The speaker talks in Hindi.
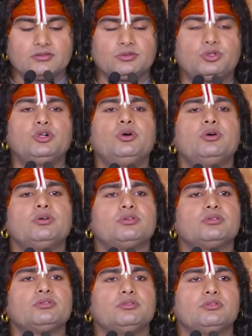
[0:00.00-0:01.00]
तो
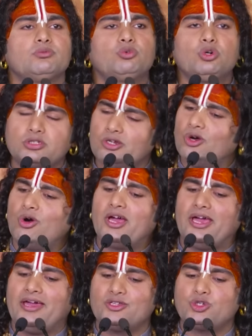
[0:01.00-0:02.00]
कुछ लोग
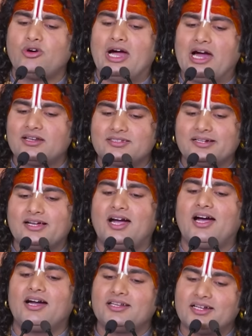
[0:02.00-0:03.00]
हैं जो अर्थ का
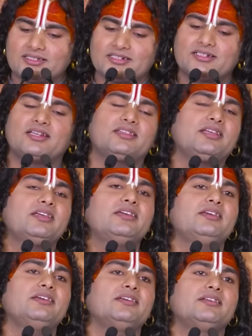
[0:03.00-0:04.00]
अनर्थ करते
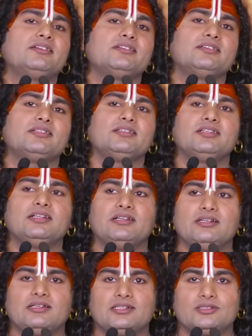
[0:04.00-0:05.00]
हैं
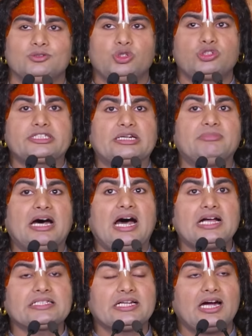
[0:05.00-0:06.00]
तो
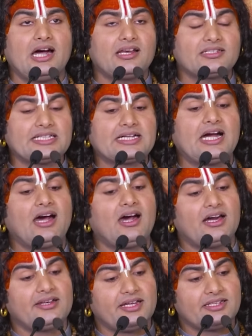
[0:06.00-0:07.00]
समाज अर्थ का
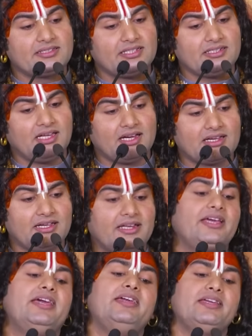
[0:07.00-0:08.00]
अनर्थ ना
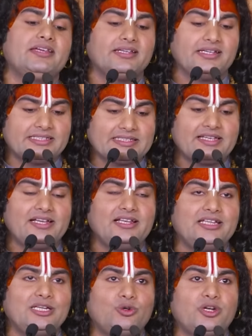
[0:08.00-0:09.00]
करे इसके
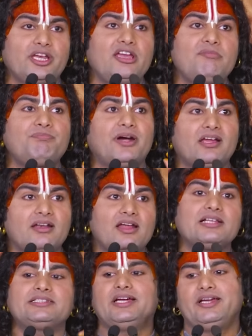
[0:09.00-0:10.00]
लिए उन्हें
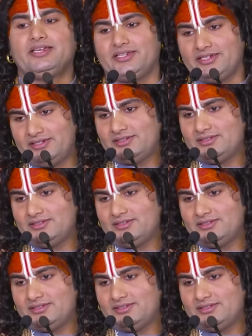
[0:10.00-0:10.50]
पढ़ना चाहिए